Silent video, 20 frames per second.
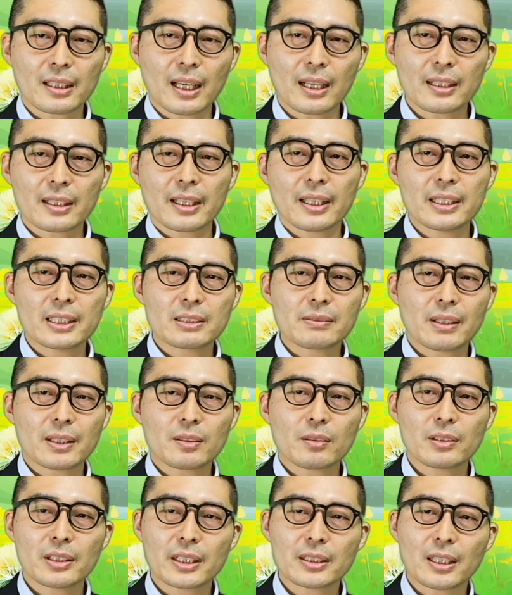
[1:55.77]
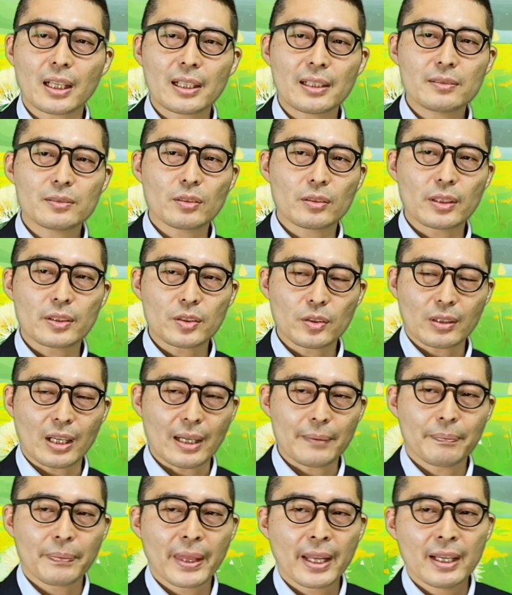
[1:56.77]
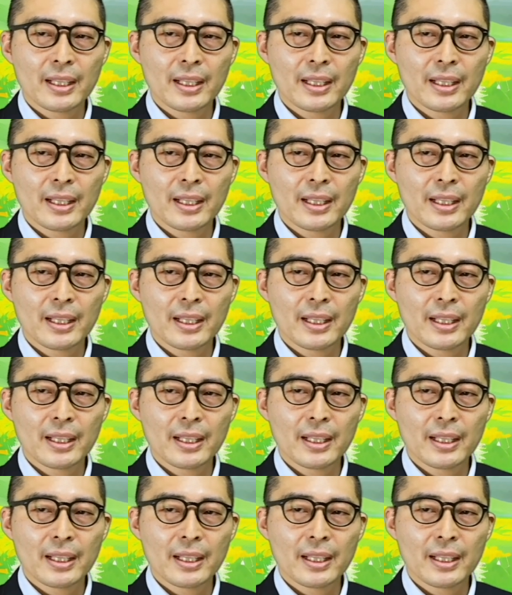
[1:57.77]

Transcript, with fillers: 宅建士は1人で足りるのでしょうか